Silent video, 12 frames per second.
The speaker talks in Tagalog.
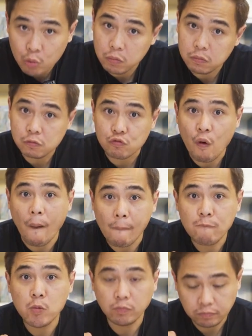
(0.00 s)
Mm
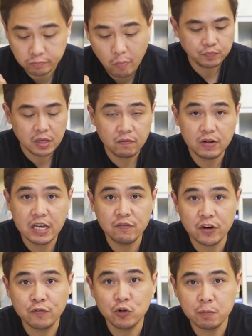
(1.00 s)

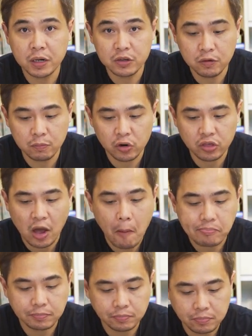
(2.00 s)
flavorful pa rin yung broth, ha?
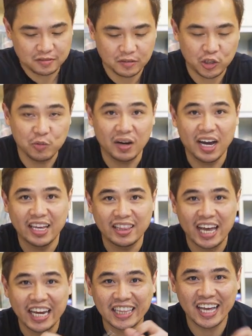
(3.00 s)
O, ah, di ba
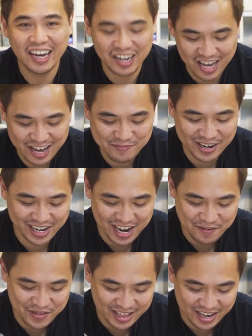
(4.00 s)
kahit diet tayo na pag
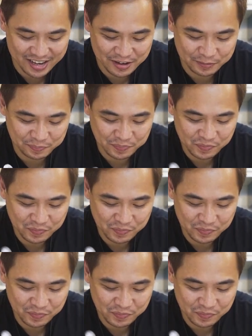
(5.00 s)
ramen diet.